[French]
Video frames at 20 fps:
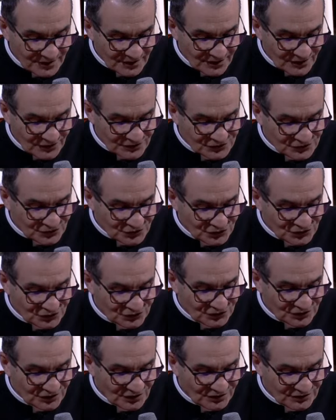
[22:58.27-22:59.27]
En se
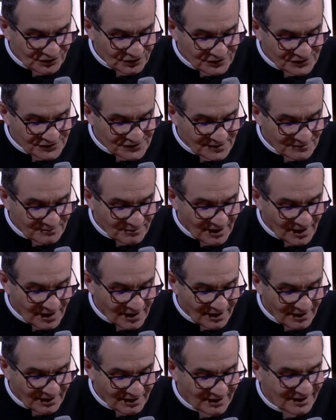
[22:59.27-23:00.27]
jetant dans ses
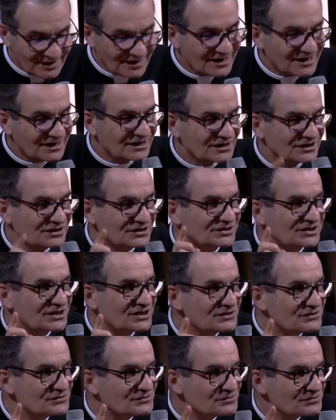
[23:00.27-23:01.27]
bras,
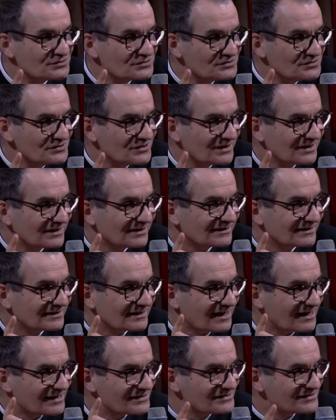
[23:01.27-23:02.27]
Jésus
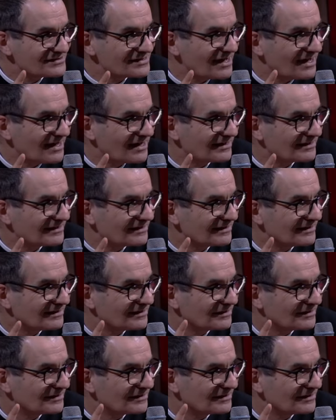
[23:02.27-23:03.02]
tressaille